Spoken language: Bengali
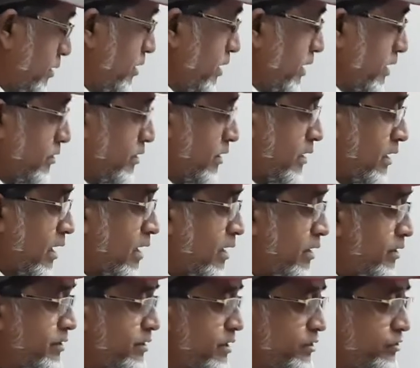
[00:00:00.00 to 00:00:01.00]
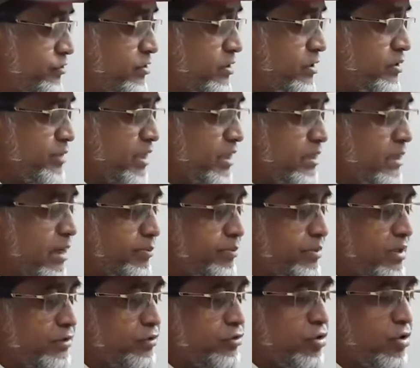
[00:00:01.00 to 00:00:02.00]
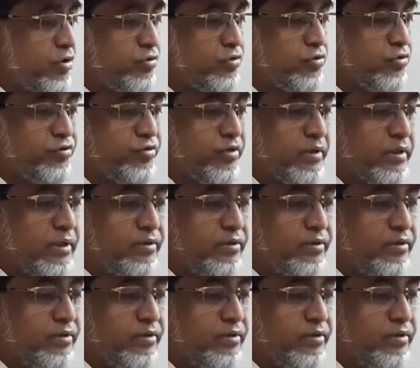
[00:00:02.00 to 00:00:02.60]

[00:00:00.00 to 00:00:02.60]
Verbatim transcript: একটা কার্ড নিচ্ছি মানে আমরা শক্ত যে